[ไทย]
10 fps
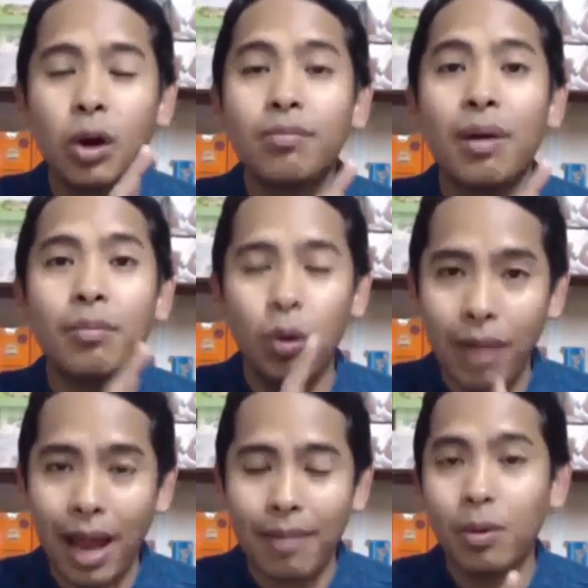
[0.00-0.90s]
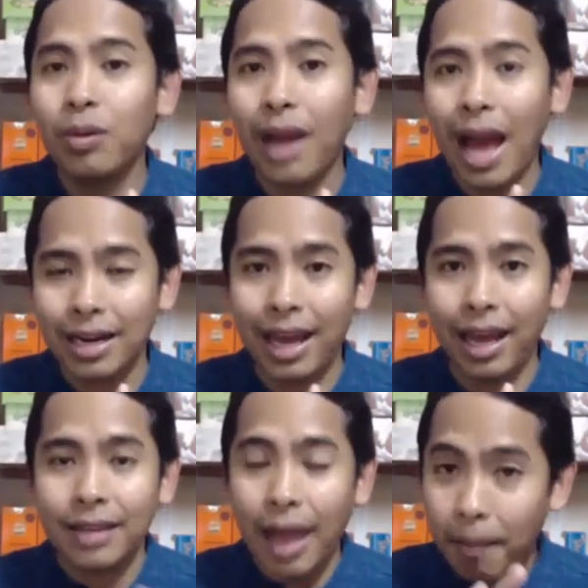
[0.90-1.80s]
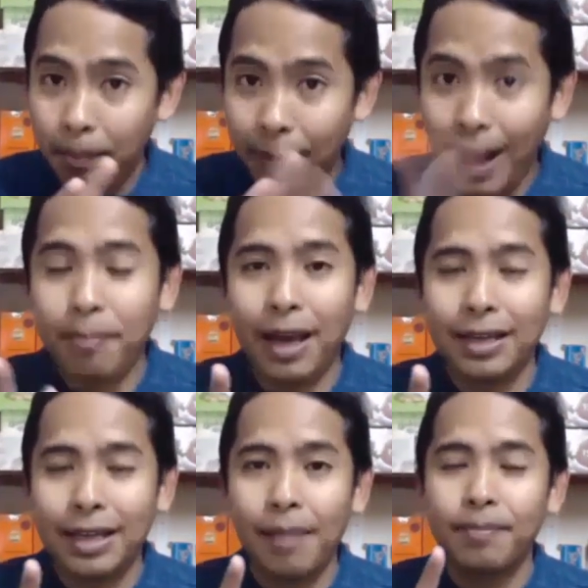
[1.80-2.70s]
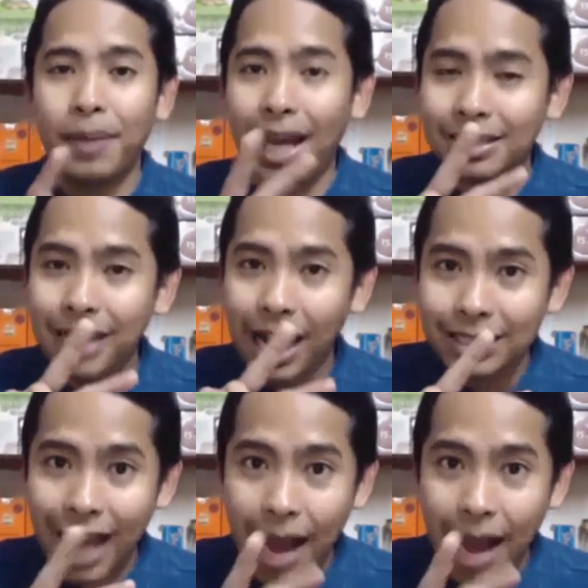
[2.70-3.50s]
ต้นบำรุงใบบำรุงรากนั่นแหละ แต่ลับกันครับ เปลี่ยนจาก